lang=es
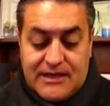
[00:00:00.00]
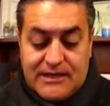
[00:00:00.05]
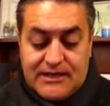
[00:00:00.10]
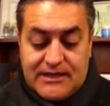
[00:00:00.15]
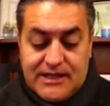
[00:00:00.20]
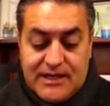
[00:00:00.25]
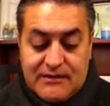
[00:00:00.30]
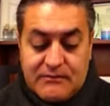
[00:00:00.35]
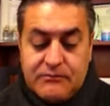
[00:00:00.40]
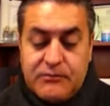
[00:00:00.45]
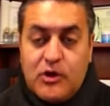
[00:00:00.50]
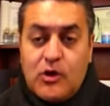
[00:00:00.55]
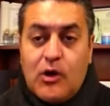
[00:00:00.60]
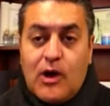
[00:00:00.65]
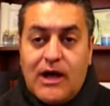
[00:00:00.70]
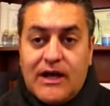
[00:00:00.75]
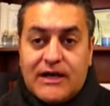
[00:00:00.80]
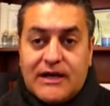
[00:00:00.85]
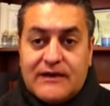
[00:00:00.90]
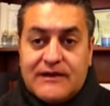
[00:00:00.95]
y envió
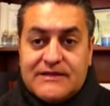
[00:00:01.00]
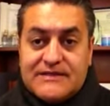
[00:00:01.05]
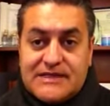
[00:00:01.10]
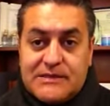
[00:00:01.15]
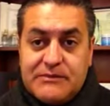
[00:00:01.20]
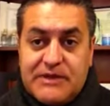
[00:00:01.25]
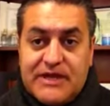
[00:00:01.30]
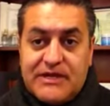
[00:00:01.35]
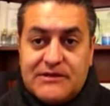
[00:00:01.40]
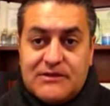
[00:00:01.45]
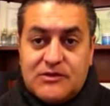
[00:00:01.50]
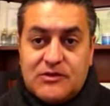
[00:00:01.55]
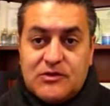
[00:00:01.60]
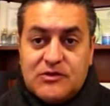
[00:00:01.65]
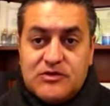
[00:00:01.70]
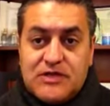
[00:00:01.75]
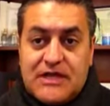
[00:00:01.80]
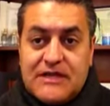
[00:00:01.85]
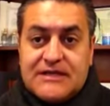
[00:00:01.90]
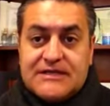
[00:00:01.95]

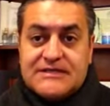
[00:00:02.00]
agradecimientos